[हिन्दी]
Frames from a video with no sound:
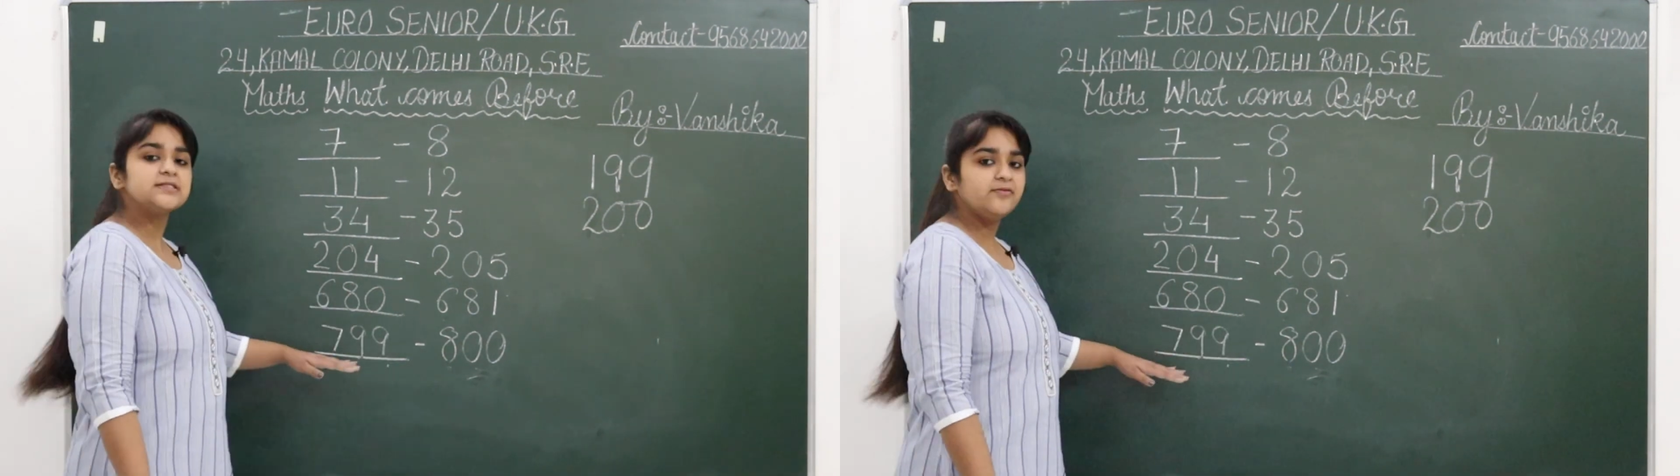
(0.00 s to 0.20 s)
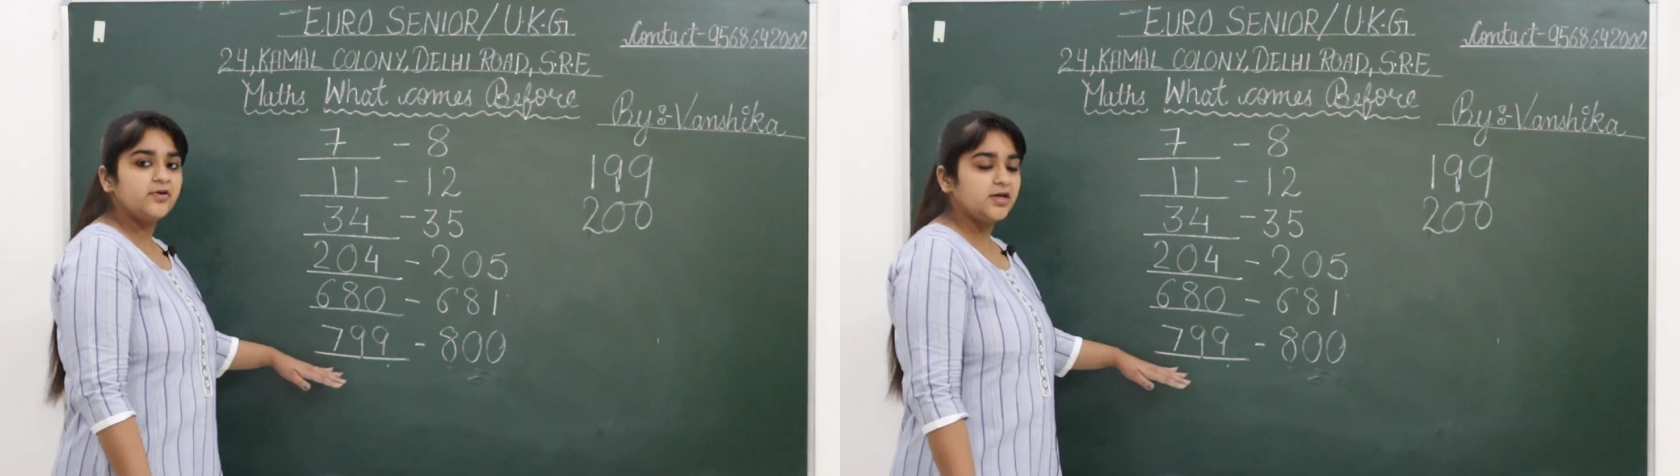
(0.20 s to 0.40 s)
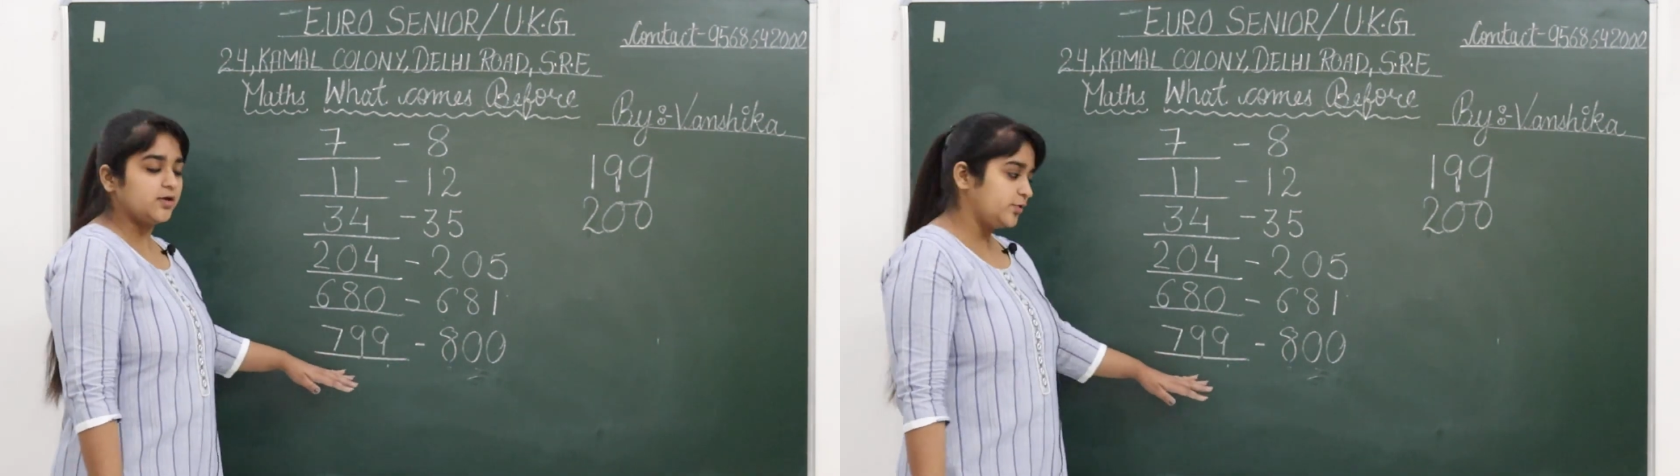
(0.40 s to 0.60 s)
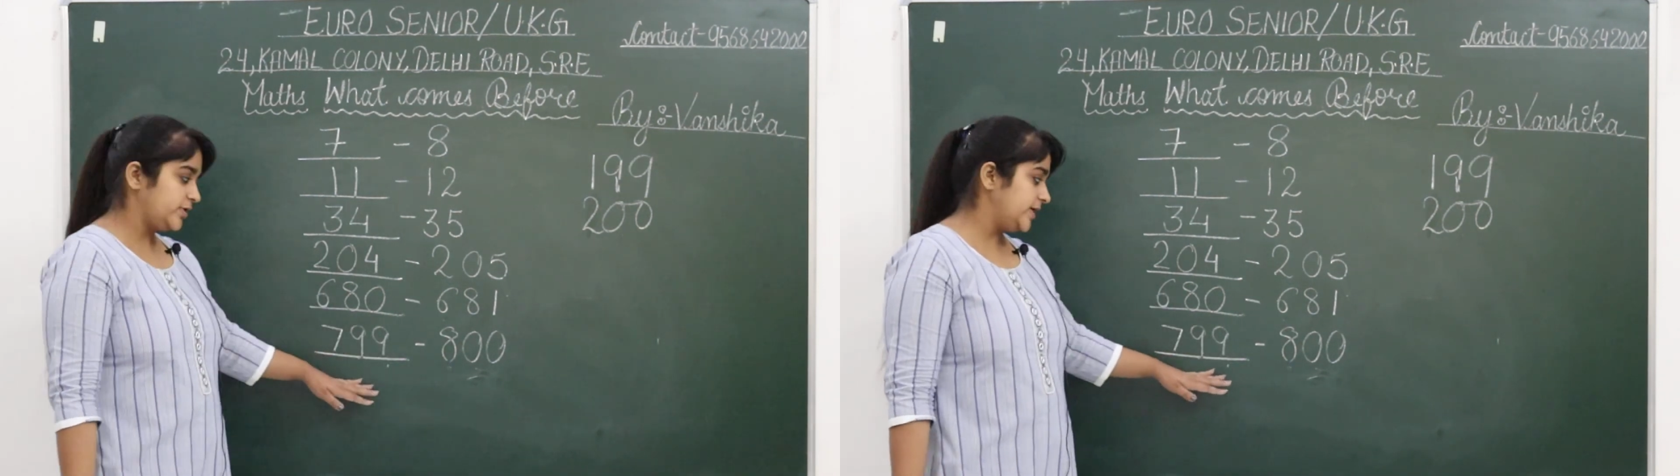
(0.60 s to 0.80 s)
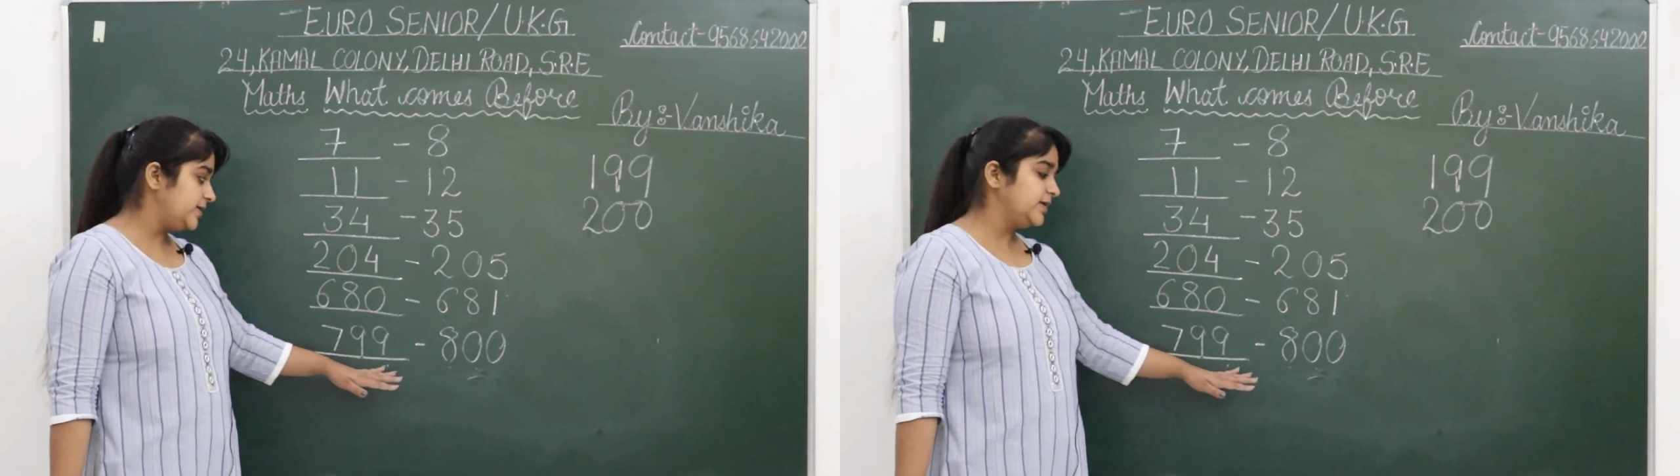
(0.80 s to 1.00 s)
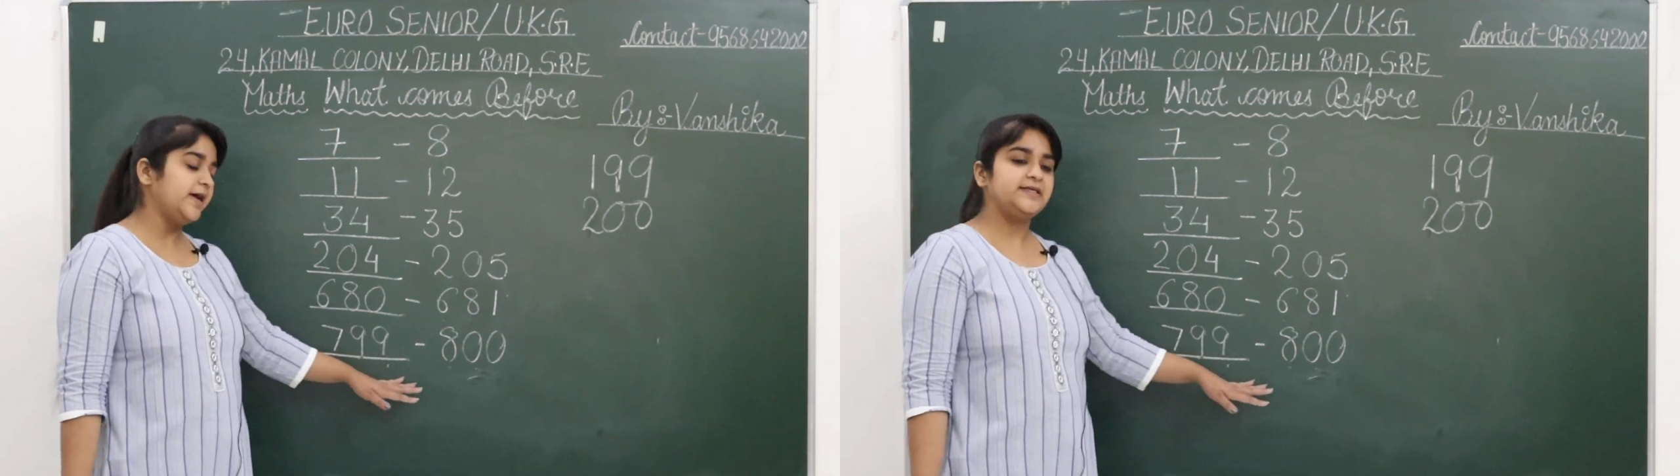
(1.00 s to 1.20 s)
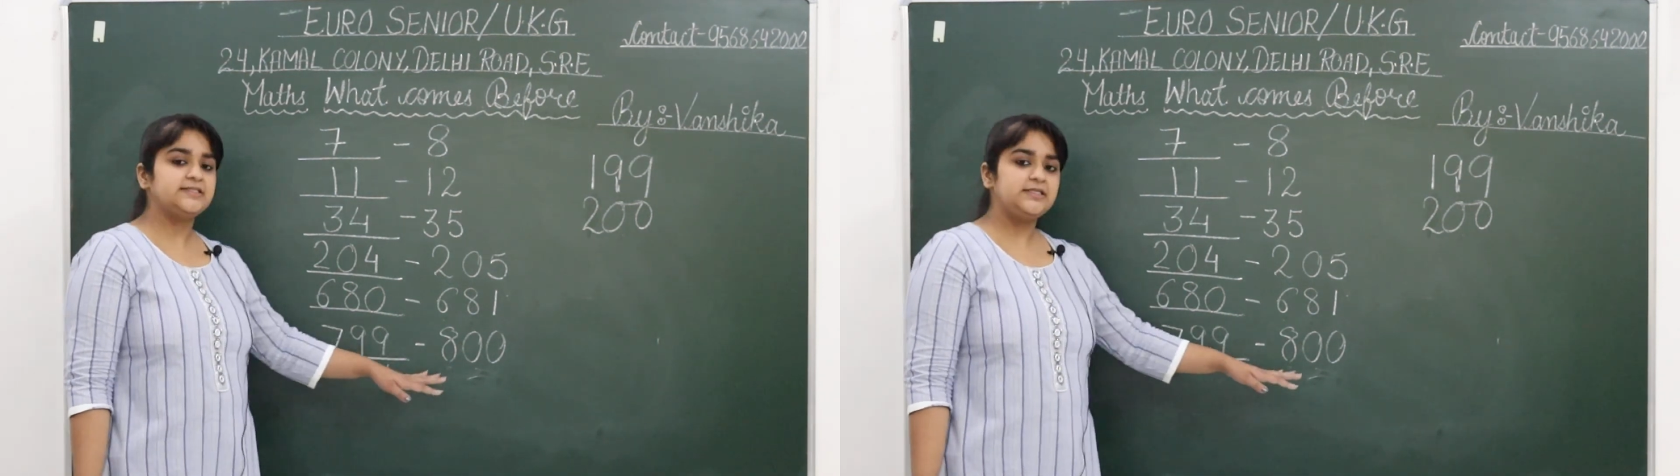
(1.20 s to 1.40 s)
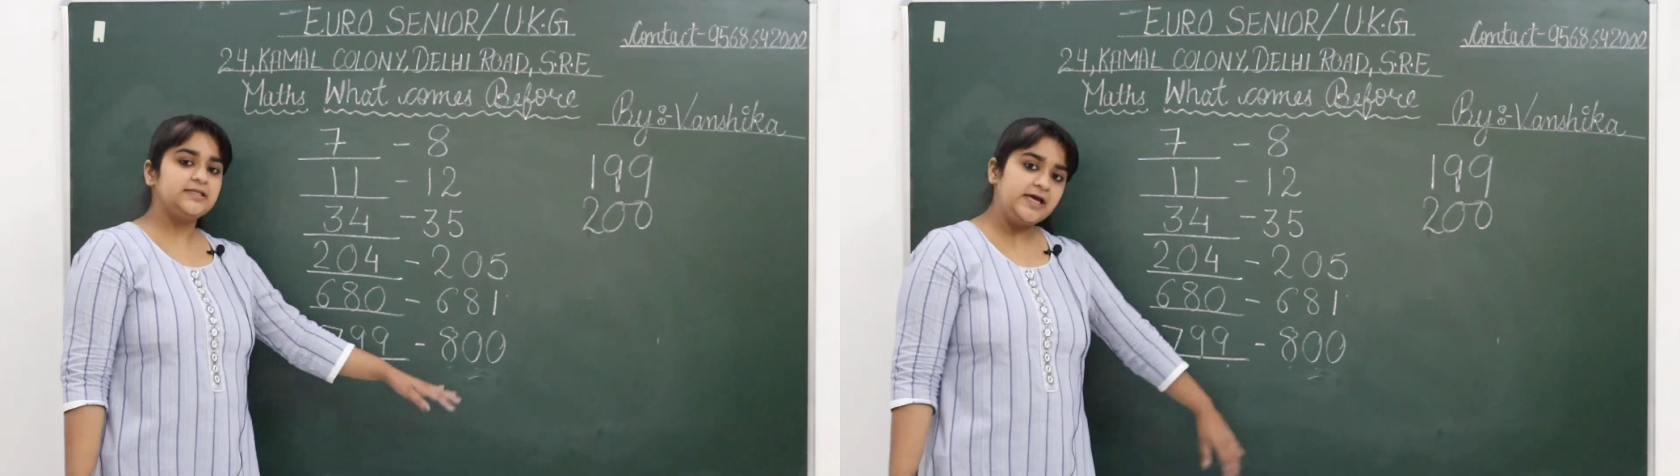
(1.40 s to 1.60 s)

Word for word: सेवन हंड्रेड एंड नाइन्टी